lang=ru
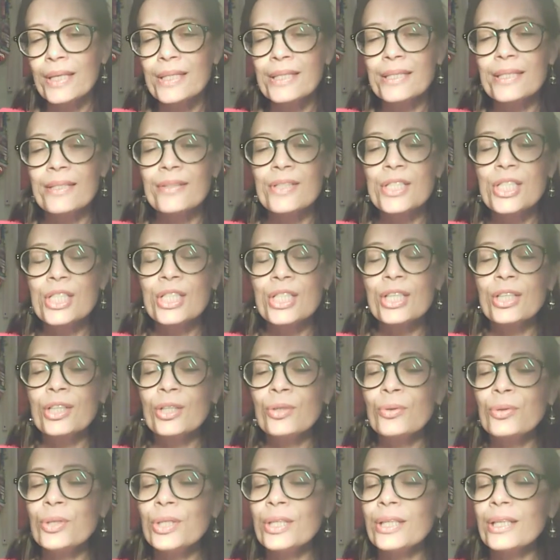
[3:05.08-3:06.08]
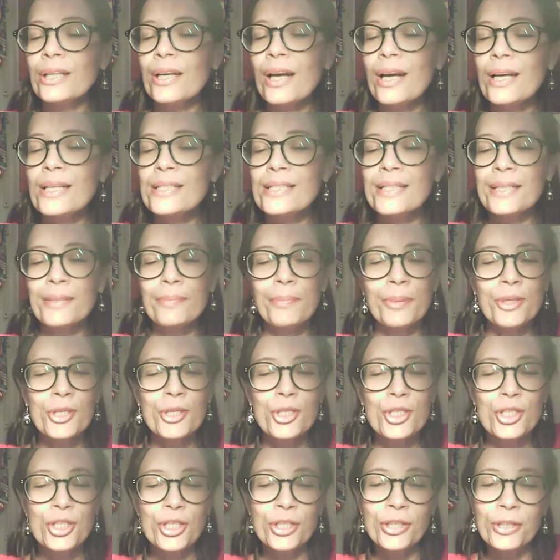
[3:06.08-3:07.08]
совершенно у них разные
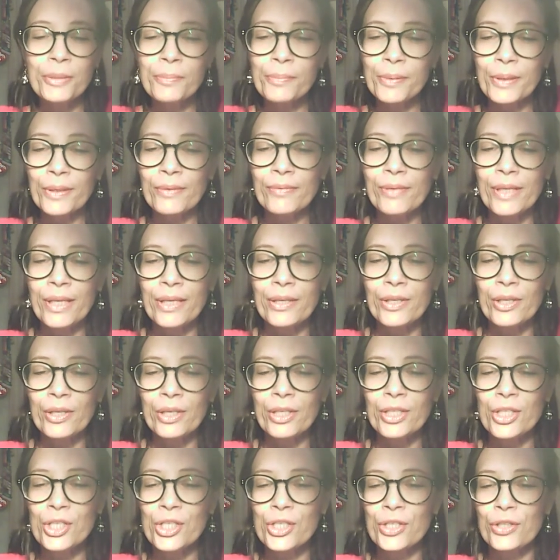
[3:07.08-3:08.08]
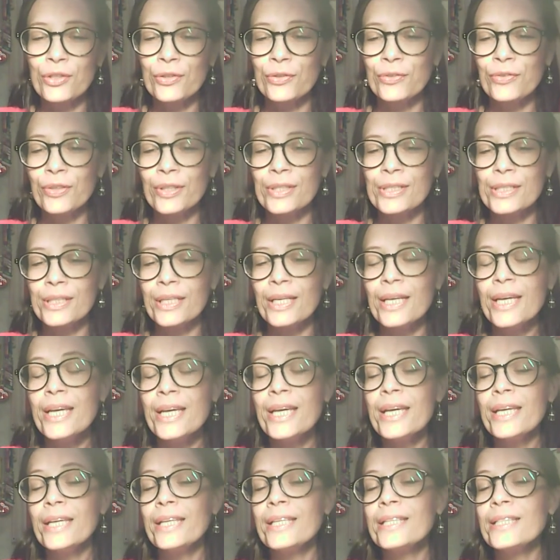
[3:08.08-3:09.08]
причины появления лишнего веса
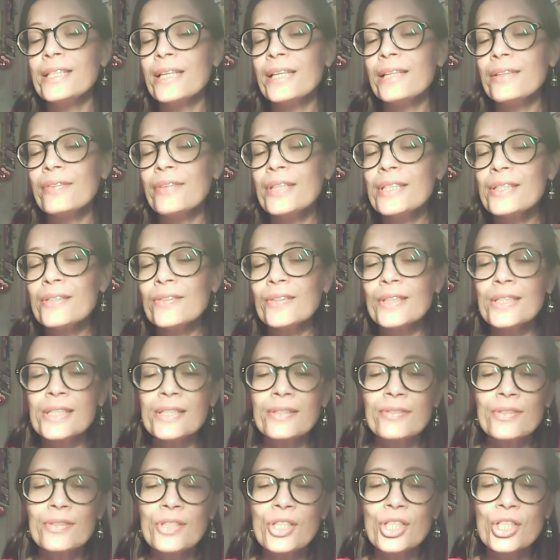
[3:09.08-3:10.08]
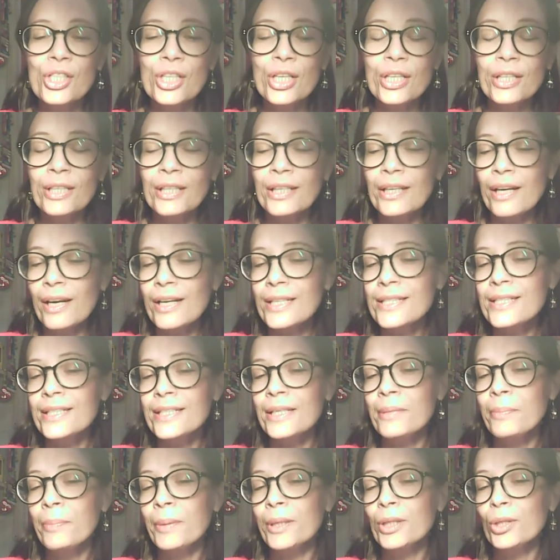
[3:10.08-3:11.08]
и, соответственно, совершенно
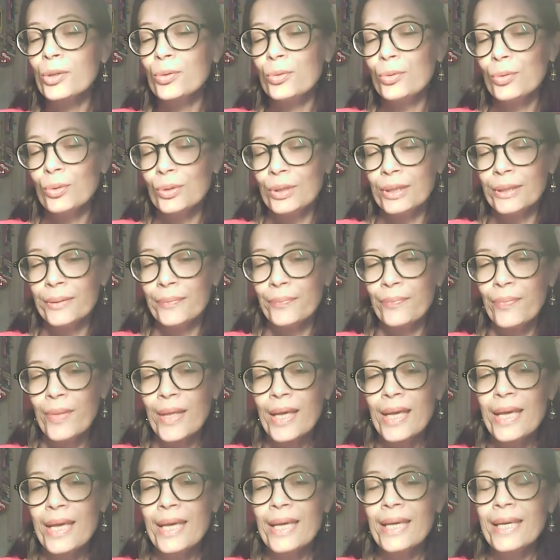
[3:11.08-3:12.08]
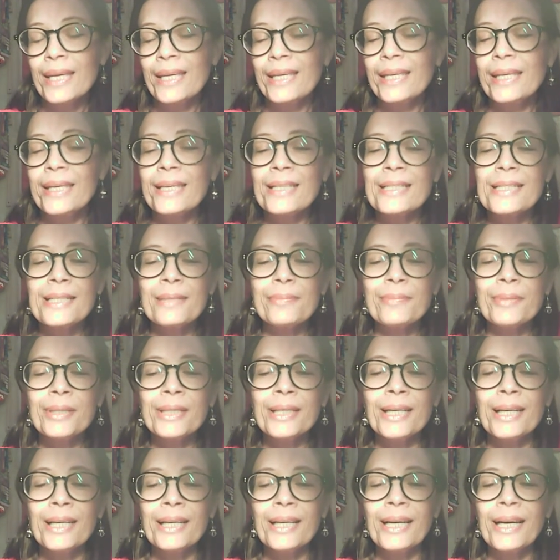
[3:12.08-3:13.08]
разные подходы. И если
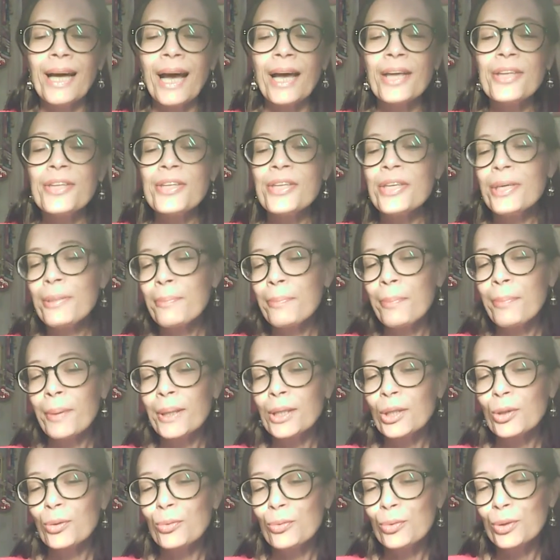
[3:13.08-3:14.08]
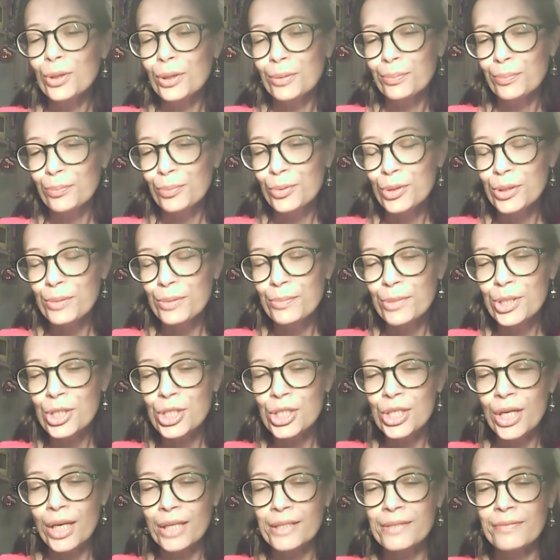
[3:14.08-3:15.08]
мы одним подходом будем
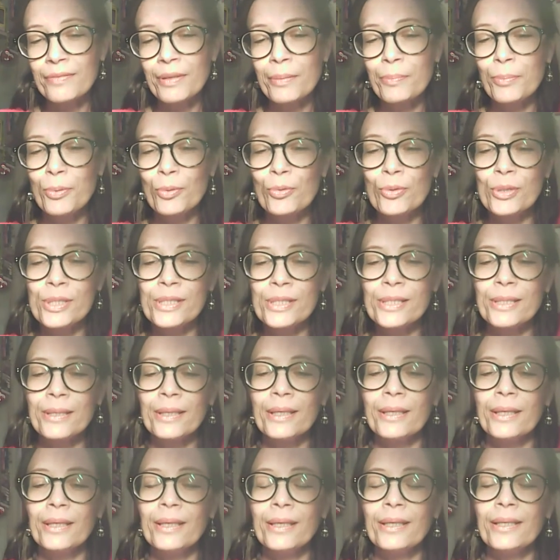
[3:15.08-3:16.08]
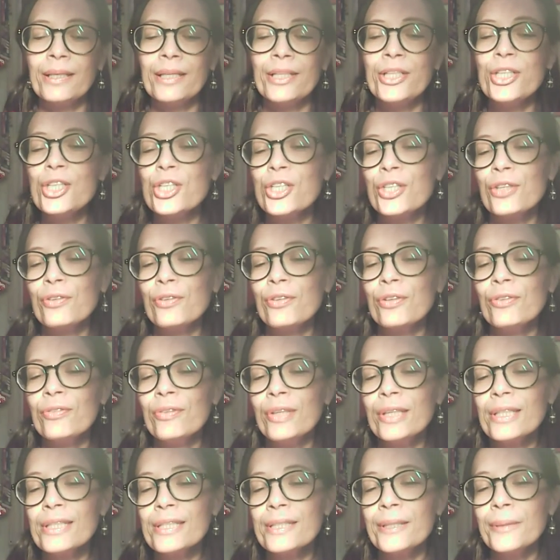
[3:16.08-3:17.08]
решать вопрос э, лишнего
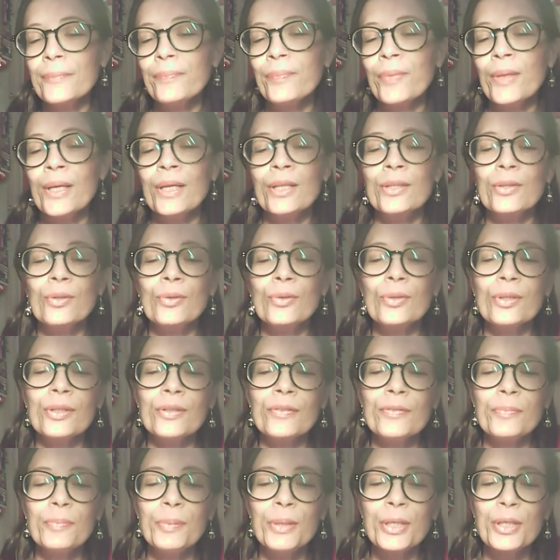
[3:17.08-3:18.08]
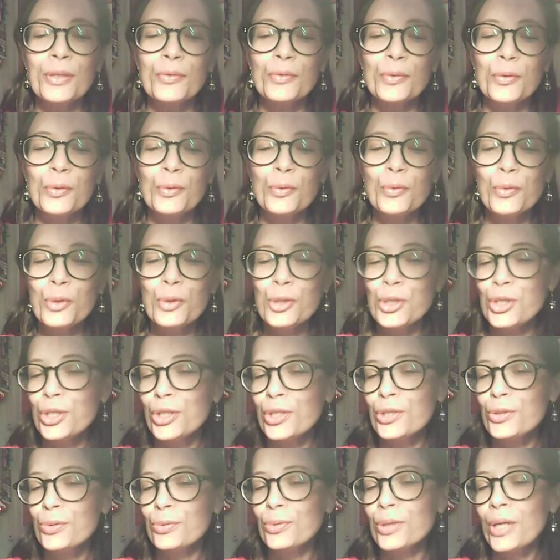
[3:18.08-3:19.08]
веса, то это в первую
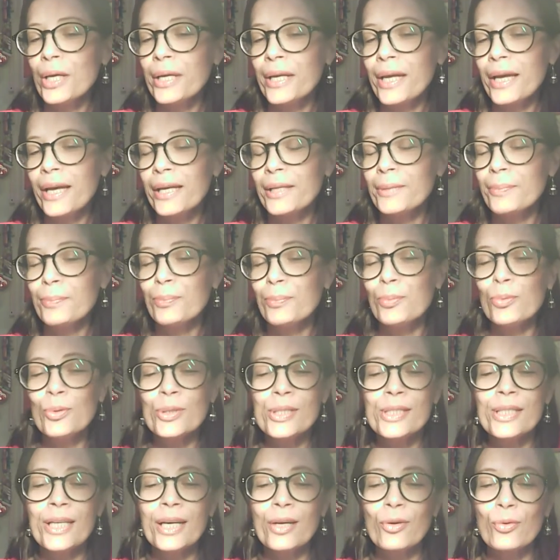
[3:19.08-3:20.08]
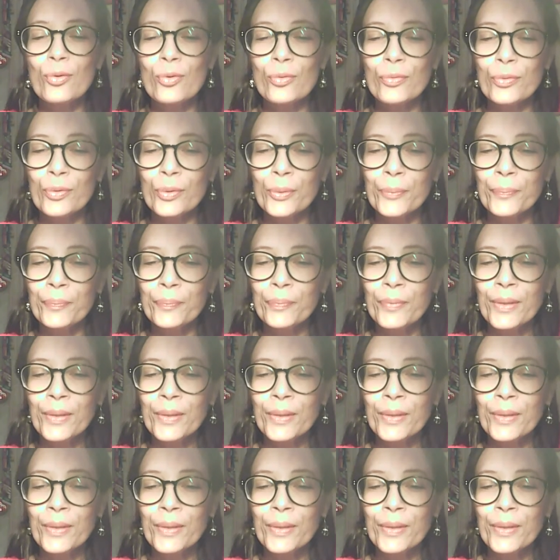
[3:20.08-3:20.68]
очередь ударяет по здоровью.